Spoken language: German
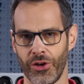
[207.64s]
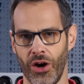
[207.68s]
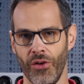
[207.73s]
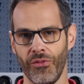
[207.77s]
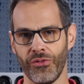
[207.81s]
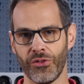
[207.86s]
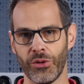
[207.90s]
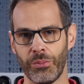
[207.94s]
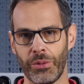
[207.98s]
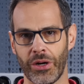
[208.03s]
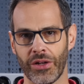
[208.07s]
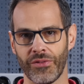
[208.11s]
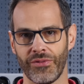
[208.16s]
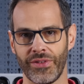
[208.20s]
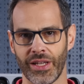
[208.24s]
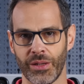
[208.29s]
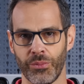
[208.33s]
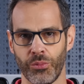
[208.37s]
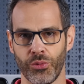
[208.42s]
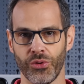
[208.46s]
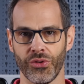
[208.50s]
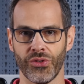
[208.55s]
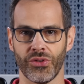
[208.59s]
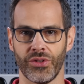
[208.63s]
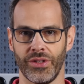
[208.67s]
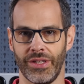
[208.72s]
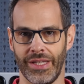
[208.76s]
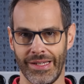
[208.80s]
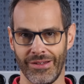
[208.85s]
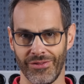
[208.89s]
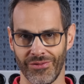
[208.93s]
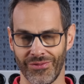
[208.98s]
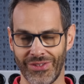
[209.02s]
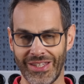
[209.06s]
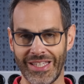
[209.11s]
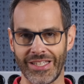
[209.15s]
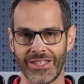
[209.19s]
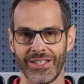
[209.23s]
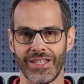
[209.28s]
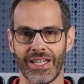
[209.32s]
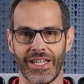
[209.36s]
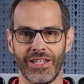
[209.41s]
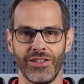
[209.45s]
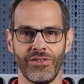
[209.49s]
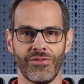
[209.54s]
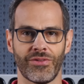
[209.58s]
aufgebaut werden muss, denn
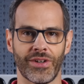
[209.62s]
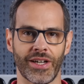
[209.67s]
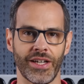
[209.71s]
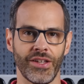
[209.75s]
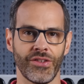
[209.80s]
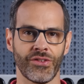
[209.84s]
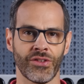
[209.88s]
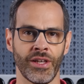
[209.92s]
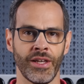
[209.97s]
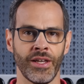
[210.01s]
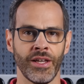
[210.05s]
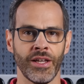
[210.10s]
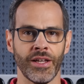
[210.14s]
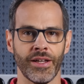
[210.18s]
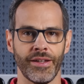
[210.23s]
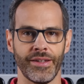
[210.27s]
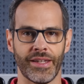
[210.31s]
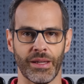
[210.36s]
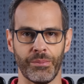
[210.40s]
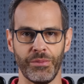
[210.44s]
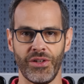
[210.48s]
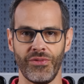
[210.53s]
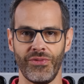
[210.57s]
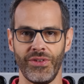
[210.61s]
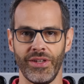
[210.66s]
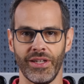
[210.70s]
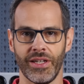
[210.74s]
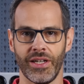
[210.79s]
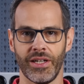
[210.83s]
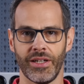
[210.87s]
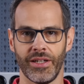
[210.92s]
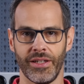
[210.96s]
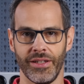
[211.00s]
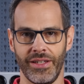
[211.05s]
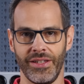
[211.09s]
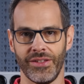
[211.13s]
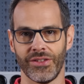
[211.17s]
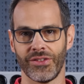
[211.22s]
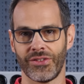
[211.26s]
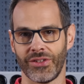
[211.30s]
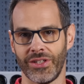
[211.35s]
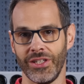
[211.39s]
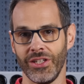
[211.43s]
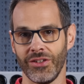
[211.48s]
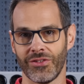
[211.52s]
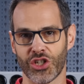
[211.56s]
wichtiger Hinweis, damit wir
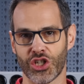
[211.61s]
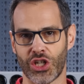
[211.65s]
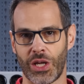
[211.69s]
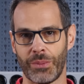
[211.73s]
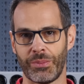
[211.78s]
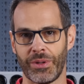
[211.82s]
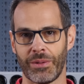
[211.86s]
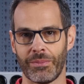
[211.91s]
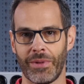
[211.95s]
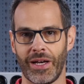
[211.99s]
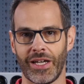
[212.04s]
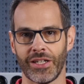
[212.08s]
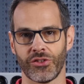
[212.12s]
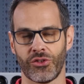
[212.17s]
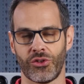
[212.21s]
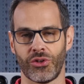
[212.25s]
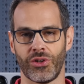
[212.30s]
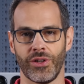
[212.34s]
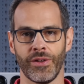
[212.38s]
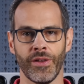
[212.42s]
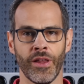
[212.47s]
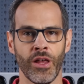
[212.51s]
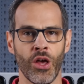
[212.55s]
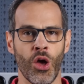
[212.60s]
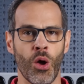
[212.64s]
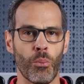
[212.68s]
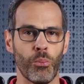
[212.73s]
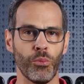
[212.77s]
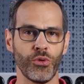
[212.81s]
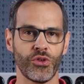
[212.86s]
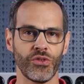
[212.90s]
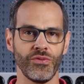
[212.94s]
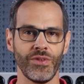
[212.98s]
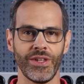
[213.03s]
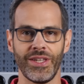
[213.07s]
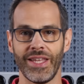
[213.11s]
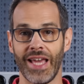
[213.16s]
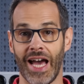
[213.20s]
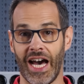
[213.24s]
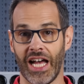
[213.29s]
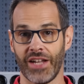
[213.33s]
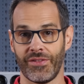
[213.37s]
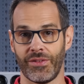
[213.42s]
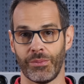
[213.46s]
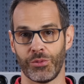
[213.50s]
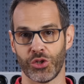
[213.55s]
dieses Ingress-Shaping machen können, müssen wir die
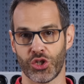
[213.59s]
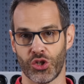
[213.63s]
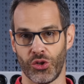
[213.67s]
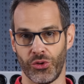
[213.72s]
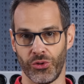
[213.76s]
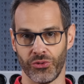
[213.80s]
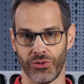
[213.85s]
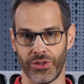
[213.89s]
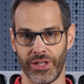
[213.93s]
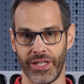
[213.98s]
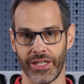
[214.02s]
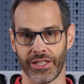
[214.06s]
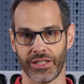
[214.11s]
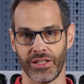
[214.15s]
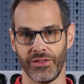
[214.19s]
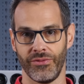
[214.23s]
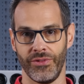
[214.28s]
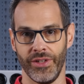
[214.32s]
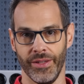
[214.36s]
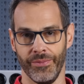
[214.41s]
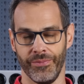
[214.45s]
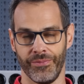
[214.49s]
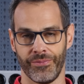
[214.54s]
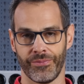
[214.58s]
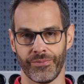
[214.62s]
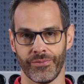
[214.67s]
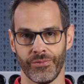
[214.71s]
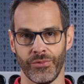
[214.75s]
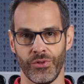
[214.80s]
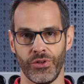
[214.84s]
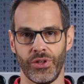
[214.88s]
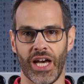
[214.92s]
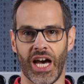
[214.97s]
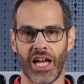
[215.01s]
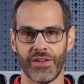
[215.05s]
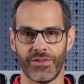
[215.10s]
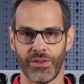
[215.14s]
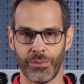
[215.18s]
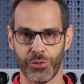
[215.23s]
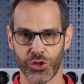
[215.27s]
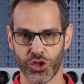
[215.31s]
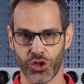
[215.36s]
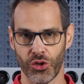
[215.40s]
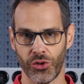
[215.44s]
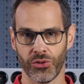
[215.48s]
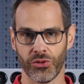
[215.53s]
Hardwarebeschleunigung deaktivieren. Die
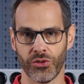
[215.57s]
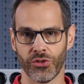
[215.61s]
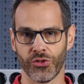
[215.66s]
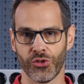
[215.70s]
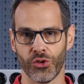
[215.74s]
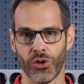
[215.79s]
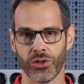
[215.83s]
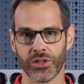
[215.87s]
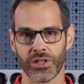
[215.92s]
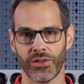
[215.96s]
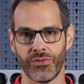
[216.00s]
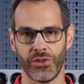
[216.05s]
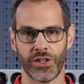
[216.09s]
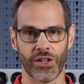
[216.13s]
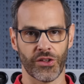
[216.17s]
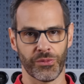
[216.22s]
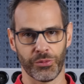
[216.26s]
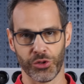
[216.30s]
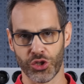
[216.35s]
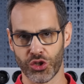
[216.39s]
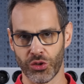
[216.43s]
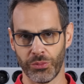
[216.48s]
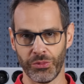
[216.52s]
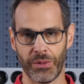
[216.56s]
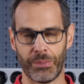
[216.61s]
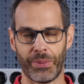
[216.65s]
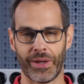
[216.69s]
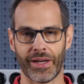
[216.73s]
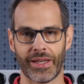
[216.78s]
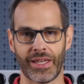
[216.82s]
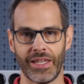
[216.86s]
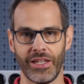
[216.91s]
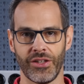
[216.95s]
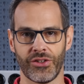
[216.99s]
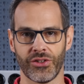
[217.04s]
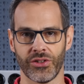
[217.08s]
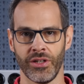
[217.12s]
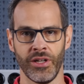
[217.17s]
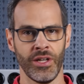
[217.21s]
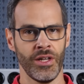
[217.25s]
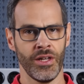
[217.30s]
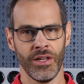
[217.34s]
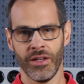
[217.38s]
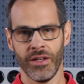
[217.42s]
Hardwarebeschleunigung sorgt dafür, dass bestimmte Pakete